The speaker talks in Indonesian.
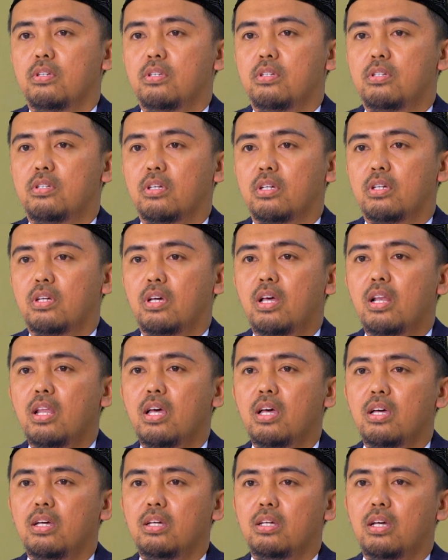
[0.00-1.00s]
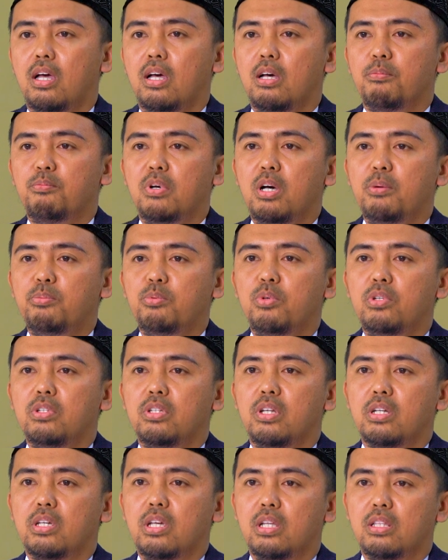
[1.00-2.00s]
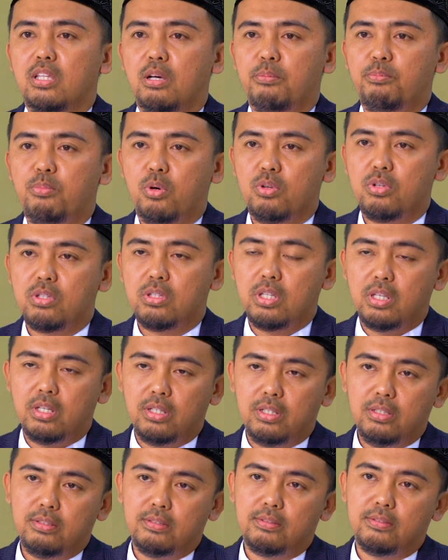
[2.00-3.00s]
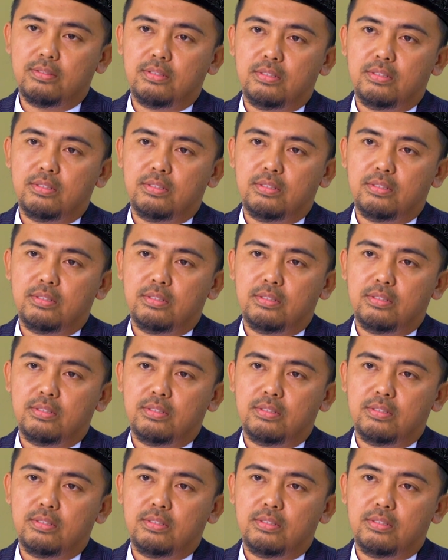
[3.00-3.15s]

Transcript: Segala apapun yang kita posting